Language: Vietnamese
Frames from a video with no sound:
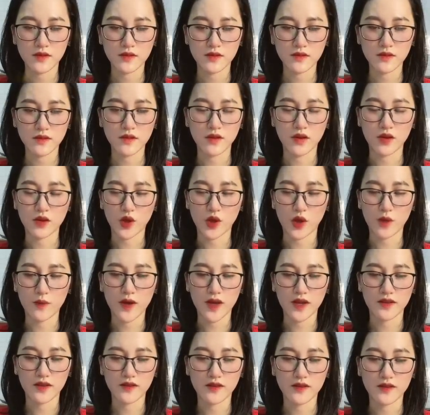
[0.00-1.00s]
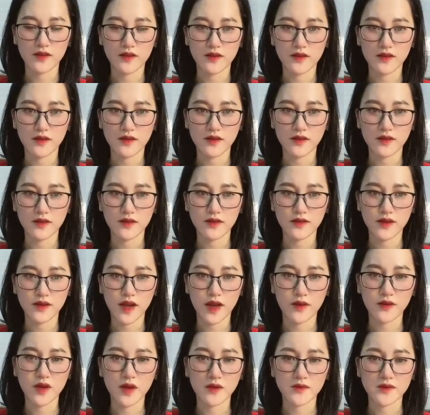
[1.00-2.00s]
Đừng có nói bậy
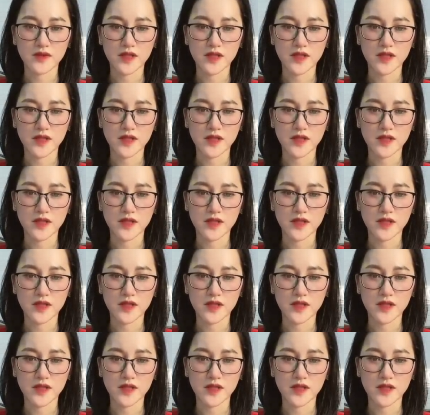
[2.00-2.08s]
Khảo nghiệm